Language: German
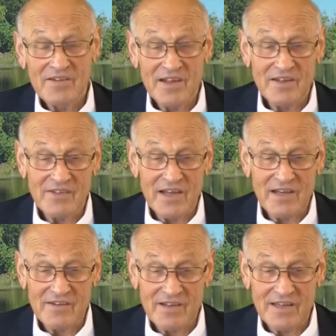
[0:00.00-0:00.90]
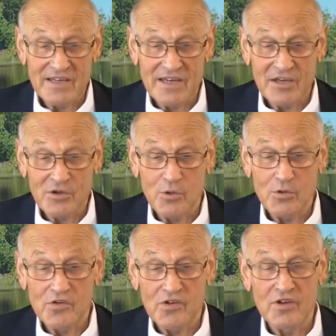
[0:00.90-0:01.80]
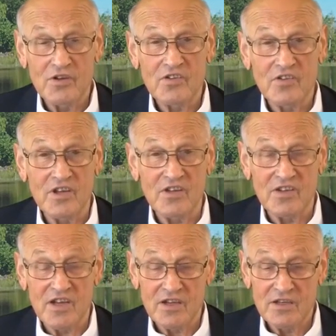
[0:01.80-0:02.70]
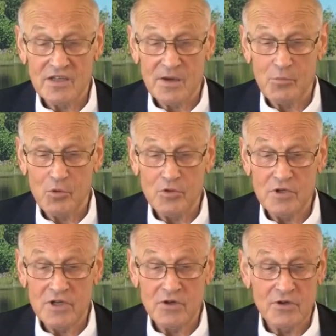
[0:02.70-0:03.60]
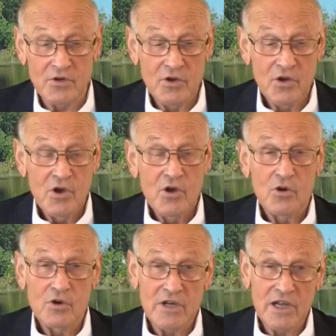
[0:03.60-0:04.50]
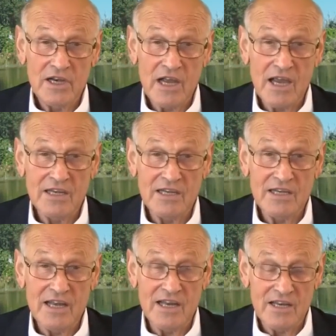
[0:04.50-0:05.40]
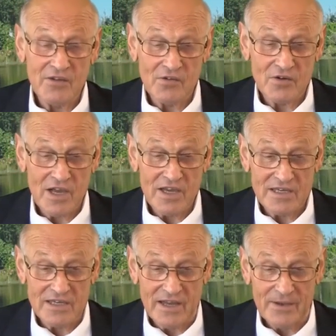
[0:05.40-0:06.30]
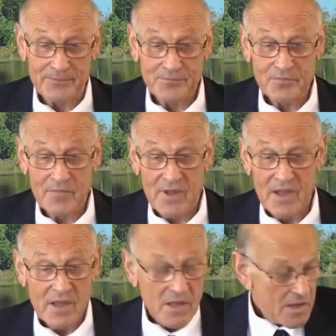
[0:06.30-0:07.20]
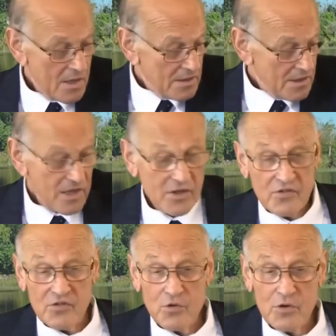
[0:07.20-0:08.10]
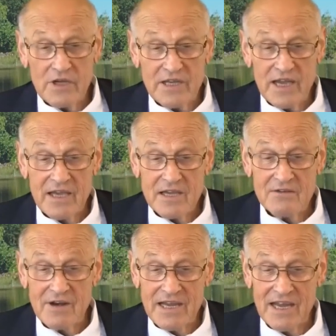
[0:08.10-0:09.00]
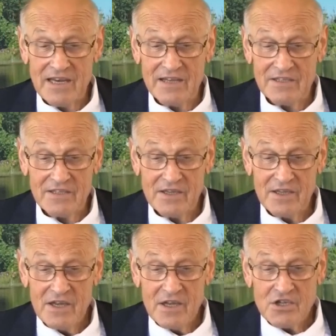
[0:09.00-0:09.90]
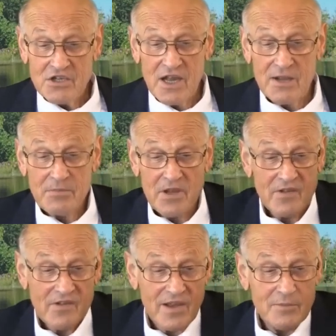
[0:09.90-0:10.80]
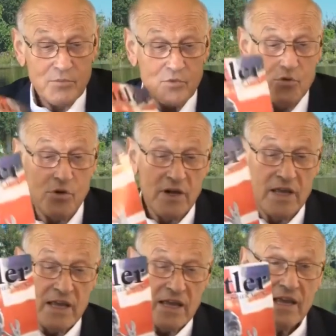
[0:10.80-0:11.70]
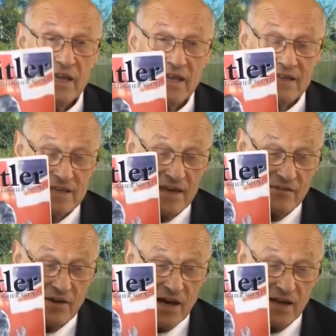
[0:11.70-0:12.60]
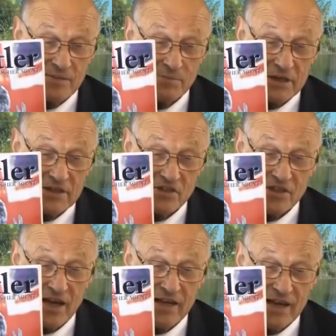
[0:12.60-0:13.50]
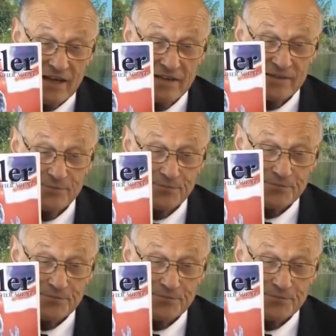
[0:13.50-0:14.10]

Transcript: sei es Alexander der Große, Cäsar, Napoleon und an einigen Ländern sogar Hitler. Der Historiker Greg Hallett schreibt in seinem Buch Hitler war ein britischer Agent,